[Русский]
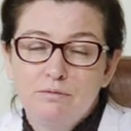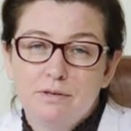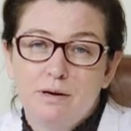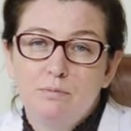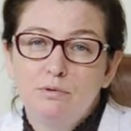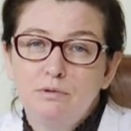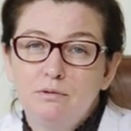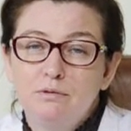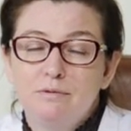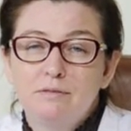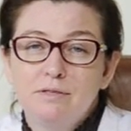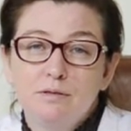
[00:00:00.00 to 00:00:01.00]
работают
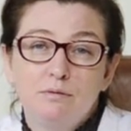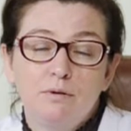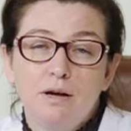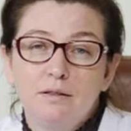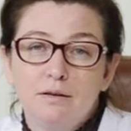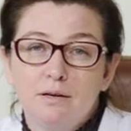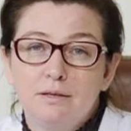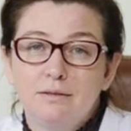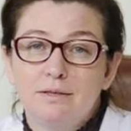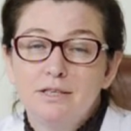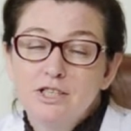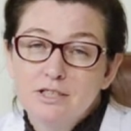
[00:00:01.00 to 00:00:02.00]
во всех уголках
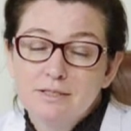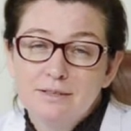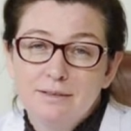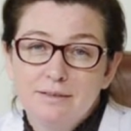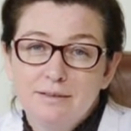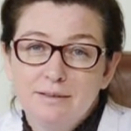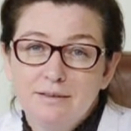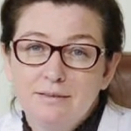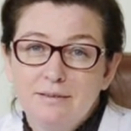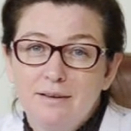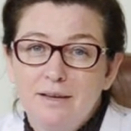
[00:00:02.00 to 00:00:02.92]
нашей страны